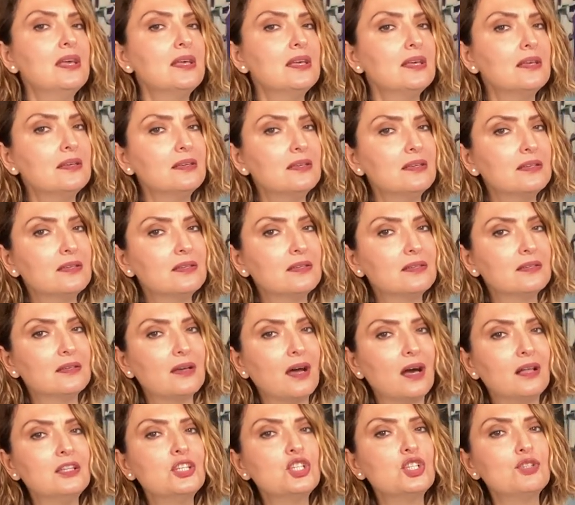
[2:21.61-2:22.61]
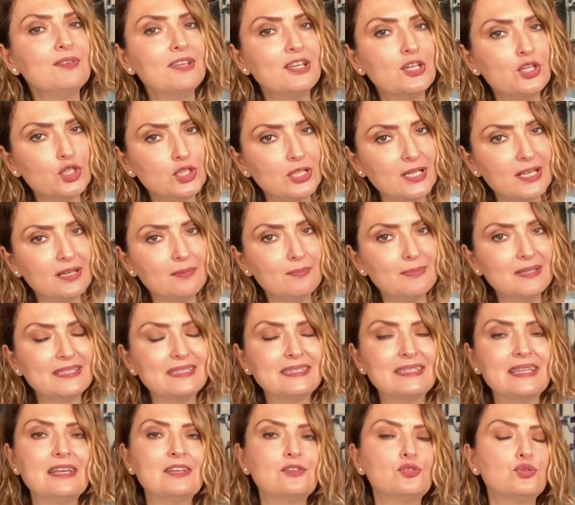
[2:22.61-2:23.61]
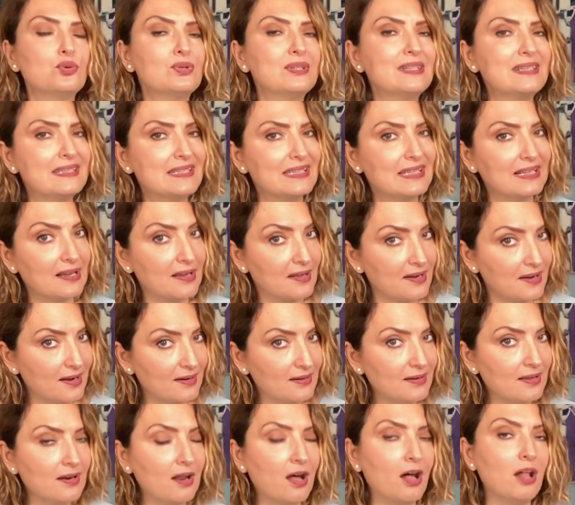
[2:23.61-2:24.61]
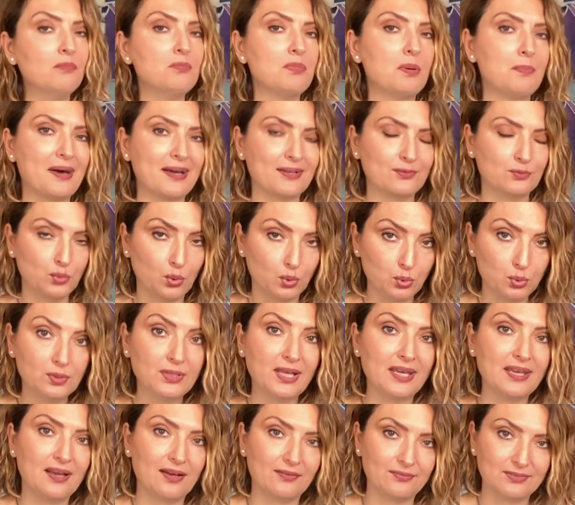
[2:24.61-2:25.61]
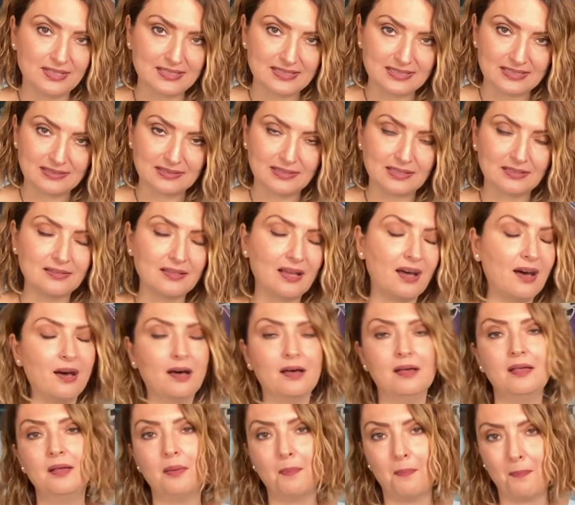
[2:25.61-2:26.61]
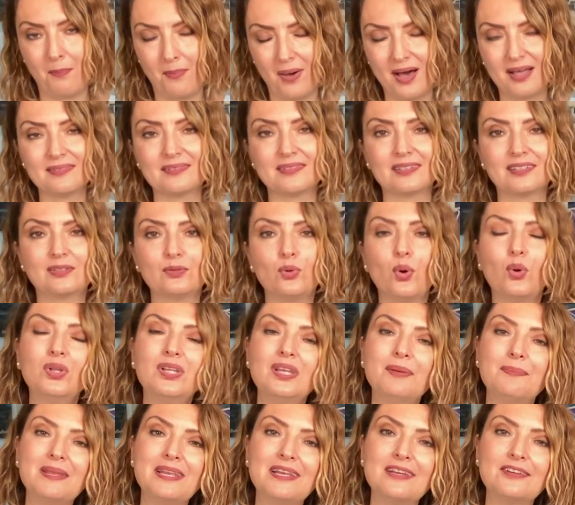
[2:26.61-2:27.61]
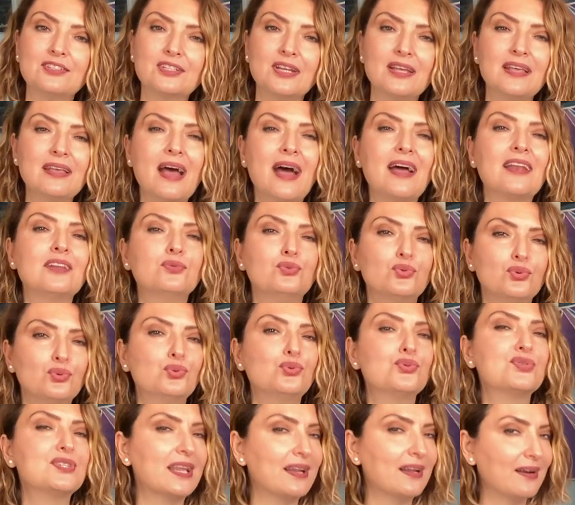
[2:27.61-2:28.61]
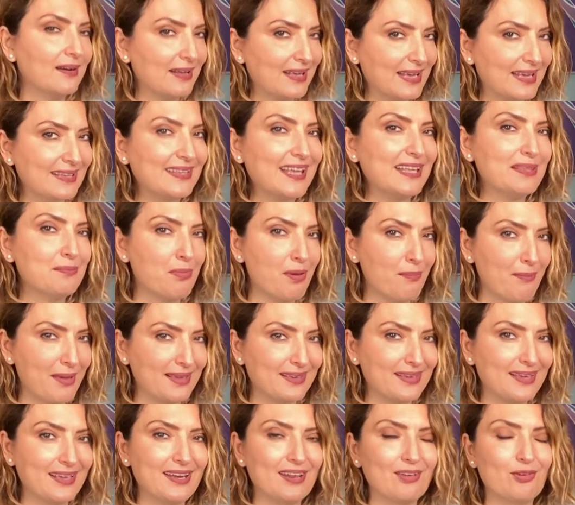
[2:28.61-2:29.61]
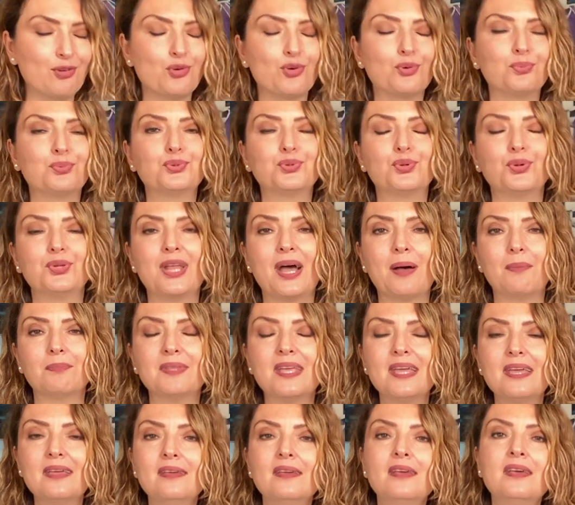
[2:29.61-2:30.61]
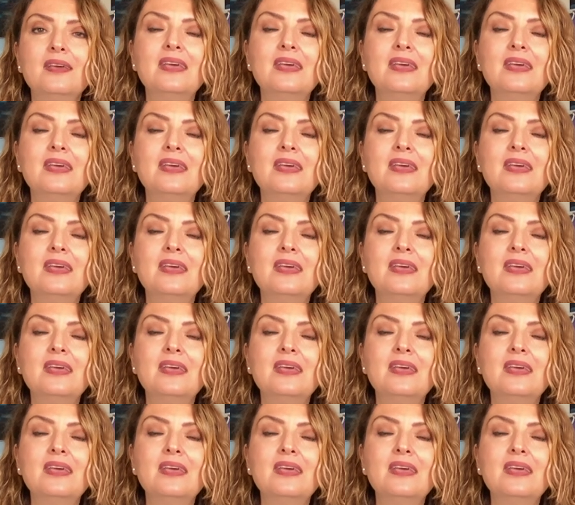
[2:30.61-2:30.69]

E, alışverişlerimizde çok hızlı kararlar almamak dolunay haftasında daha mantıklı olabilir. Hani dürtüsel hareket etmemek gerekiyor bu dönemde.